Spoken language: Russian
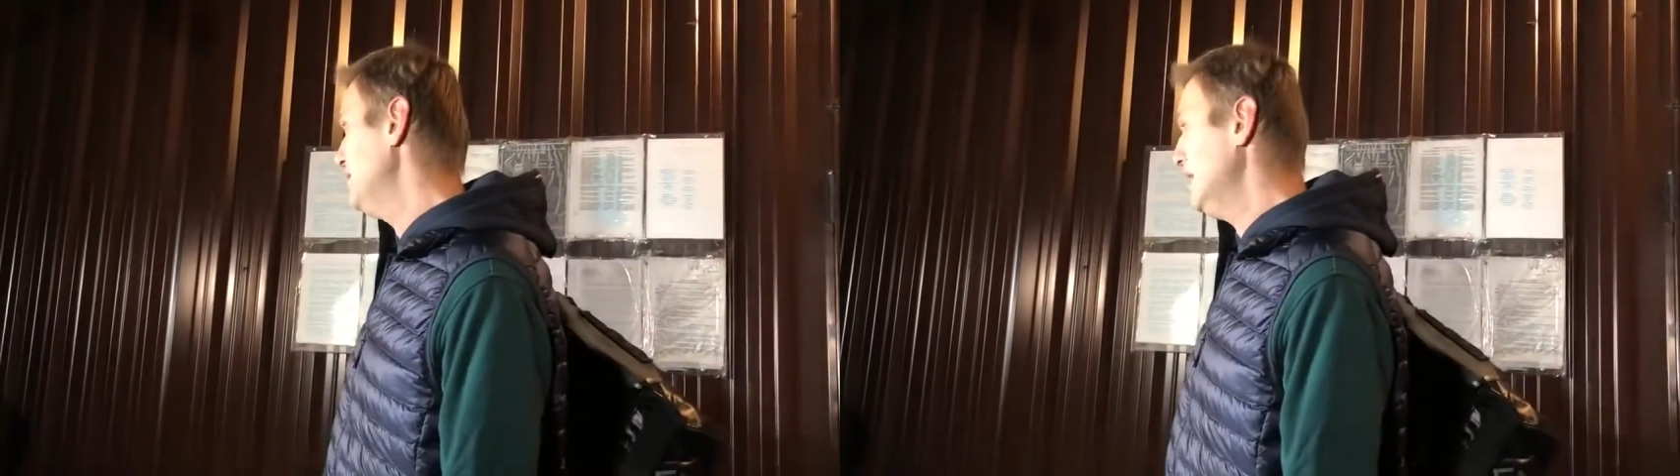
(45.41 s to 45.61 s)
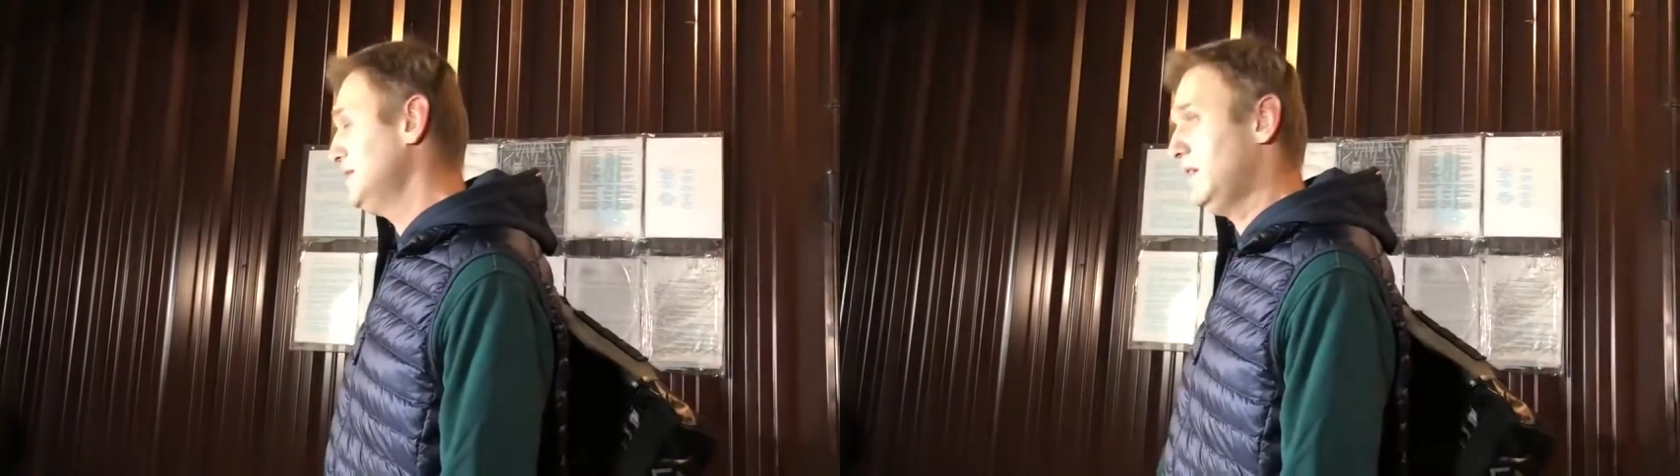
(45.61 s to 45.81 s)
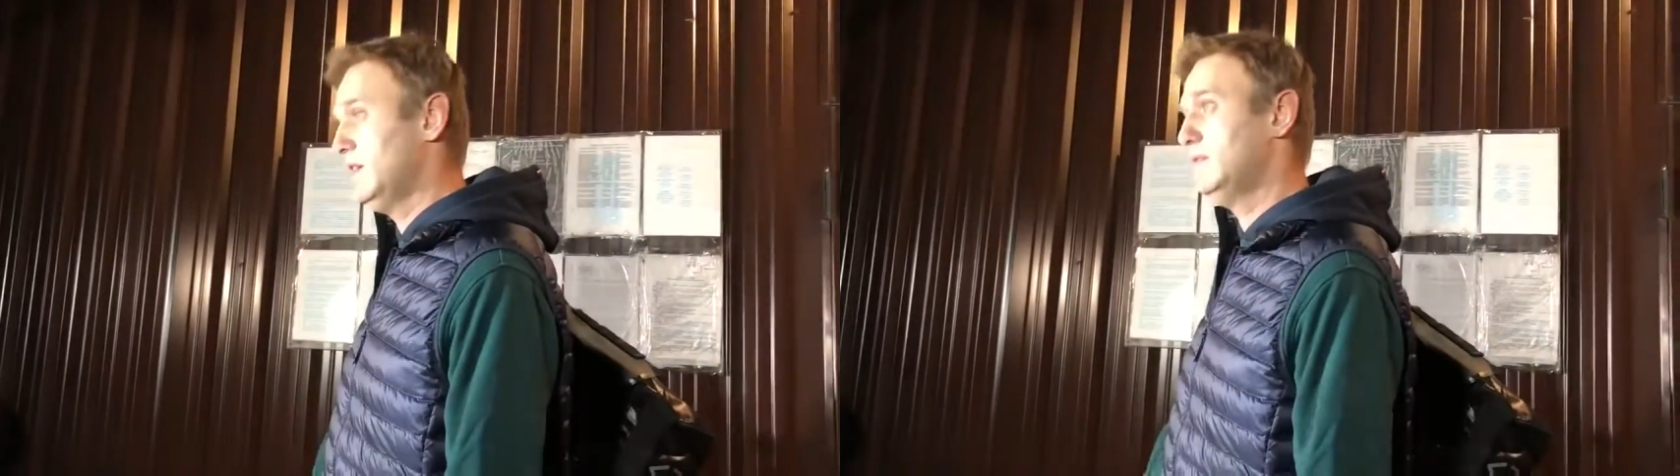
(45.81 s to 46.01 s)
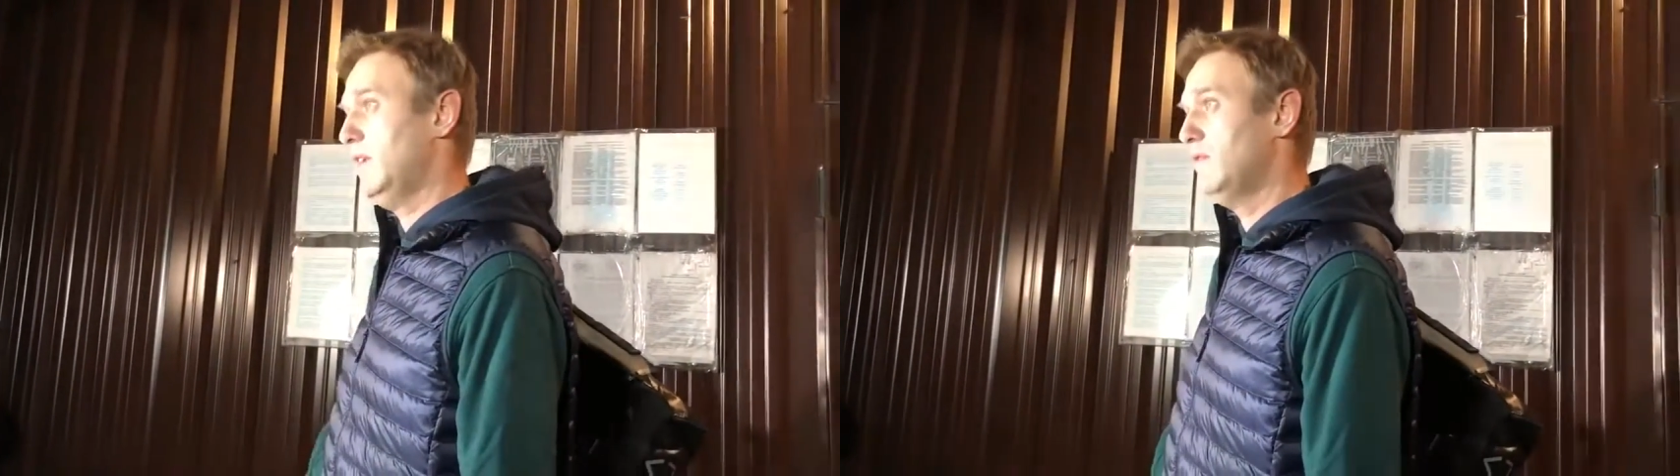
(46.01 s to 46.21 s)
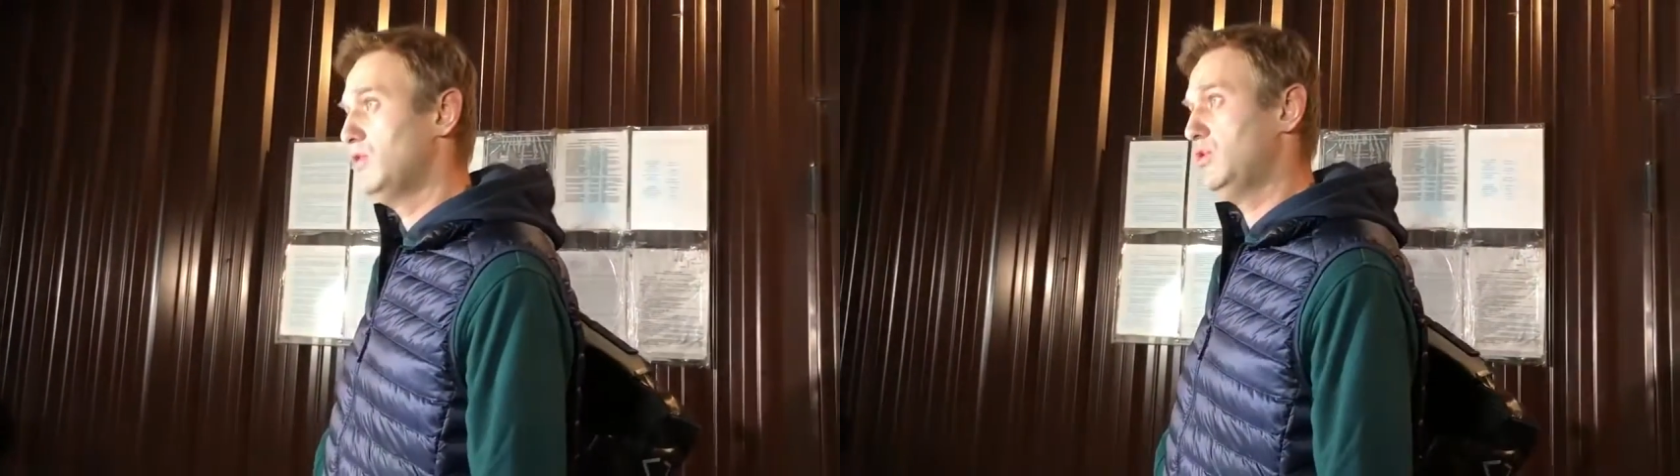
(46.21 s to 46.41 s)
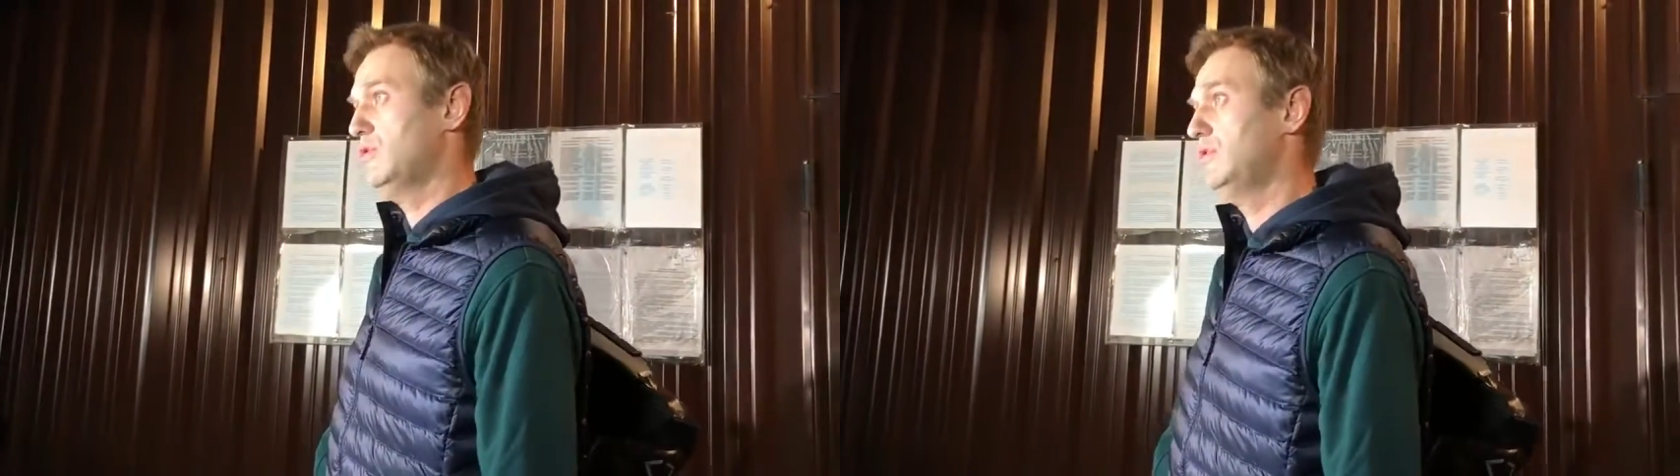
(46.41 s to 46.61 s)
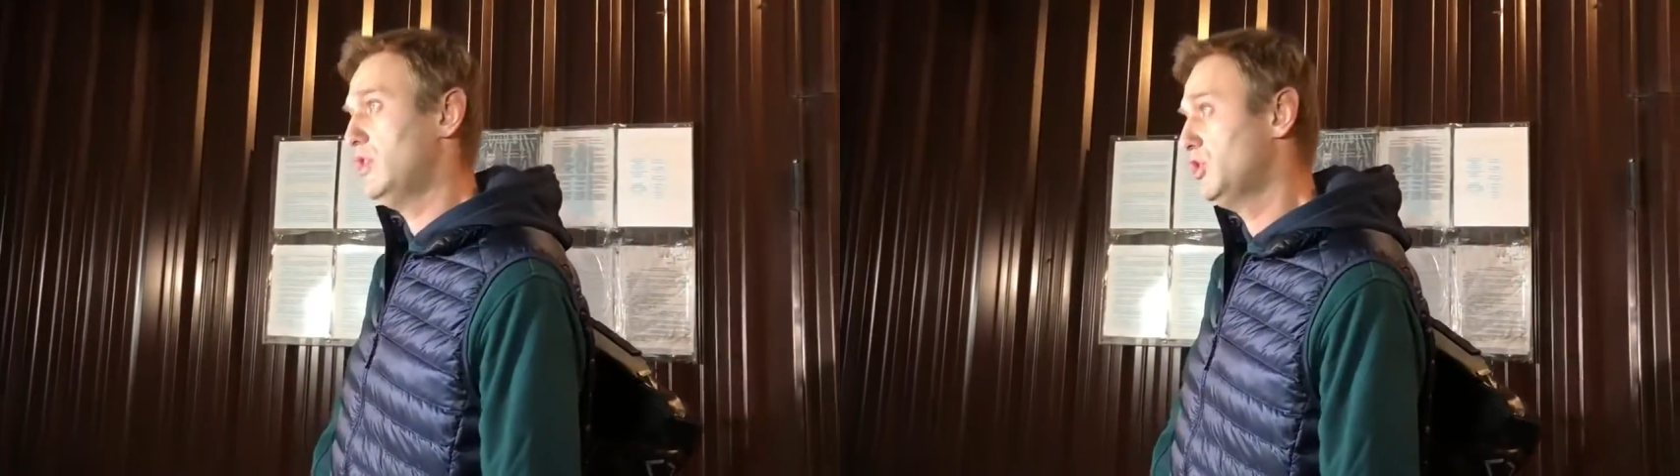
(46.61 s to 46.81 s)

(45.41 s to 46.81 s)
доказательств того, что этот